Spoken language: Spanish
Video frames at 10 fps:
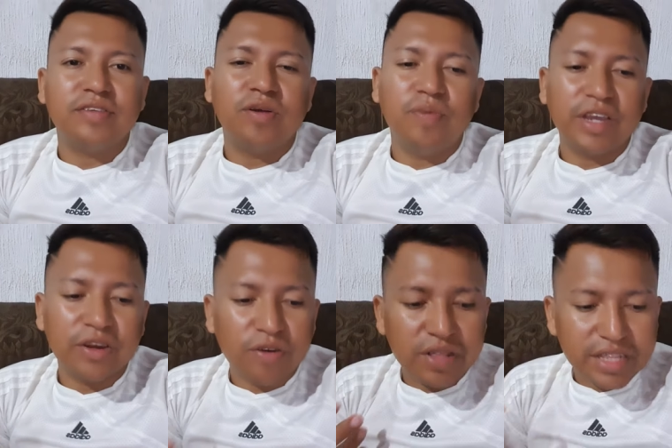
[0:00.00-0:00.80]
como que
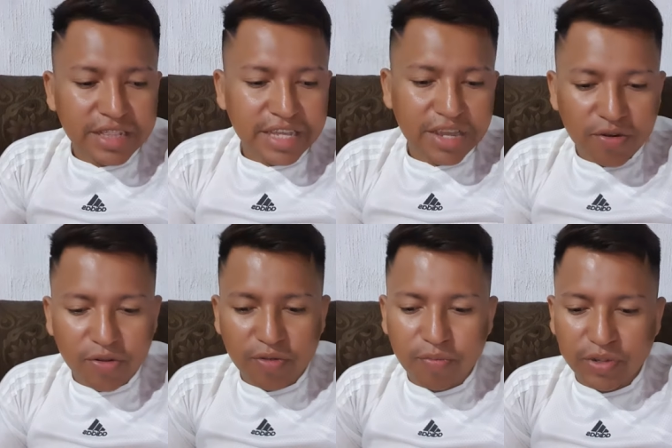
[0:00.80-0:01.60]
no lo entendieron
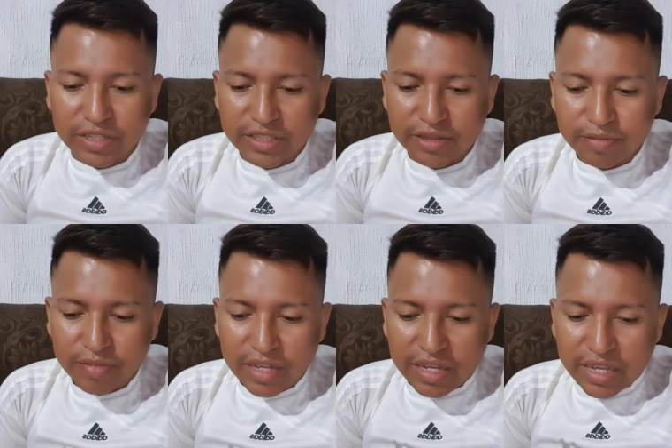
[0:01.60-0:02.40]
o pues
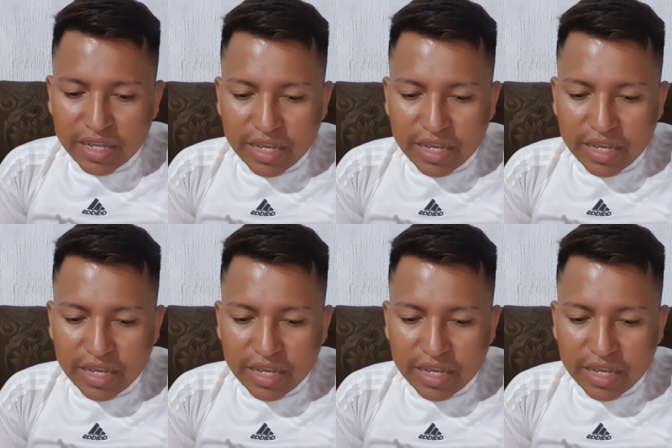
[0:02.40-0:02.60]
no